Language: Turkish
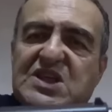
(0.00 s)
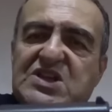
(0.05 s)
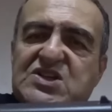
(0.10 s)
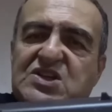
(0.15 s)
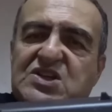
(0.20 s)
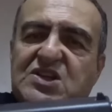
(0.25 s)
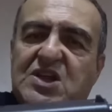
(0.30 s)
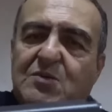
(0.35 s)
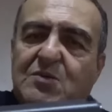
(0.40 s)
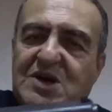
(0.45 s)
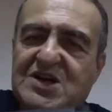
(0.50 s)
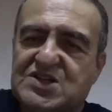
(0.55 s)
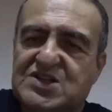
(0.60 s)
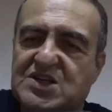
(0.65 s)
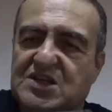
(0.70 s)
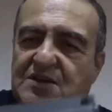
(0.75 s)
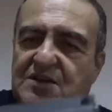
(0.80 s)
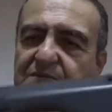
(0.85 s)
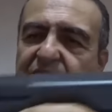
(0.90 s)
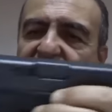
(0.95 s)
değişik
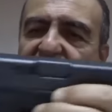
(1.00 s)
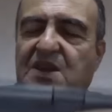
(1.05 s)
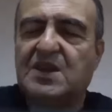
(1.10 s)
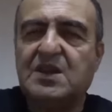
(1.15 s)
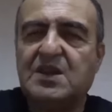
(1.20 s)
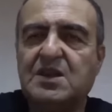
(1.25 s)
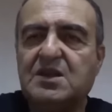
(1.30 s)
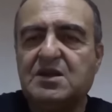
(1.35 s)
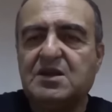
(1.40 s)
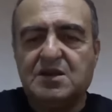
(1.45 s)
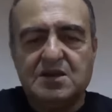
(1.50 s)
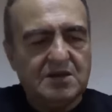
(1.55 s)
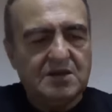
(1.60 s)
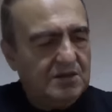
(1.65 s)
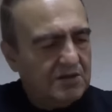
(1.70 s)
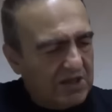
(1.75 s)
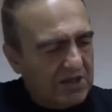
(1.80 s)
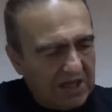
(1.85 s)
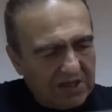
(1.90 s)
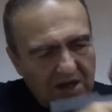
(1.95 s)
tabancanın.
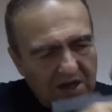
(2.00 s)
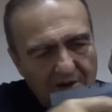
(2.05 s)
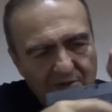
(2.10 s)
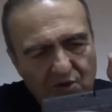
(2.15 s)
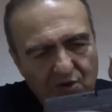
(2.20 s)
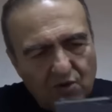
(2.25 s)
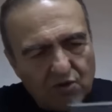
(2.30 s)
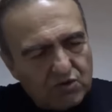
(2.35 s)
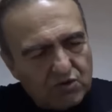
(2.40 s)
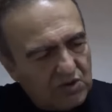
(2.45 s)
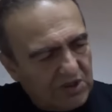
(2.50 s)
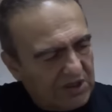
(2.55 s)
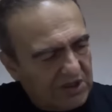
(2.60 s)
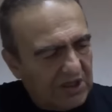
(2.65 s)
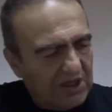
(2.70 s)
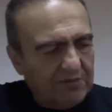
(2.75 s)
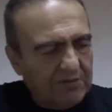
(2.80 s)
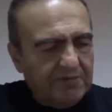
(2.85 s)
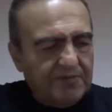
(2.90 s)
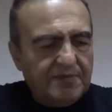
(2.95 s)
Tekrar bir kontrol
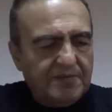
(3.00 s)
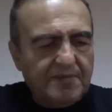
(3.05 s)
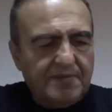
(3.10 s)
edelim.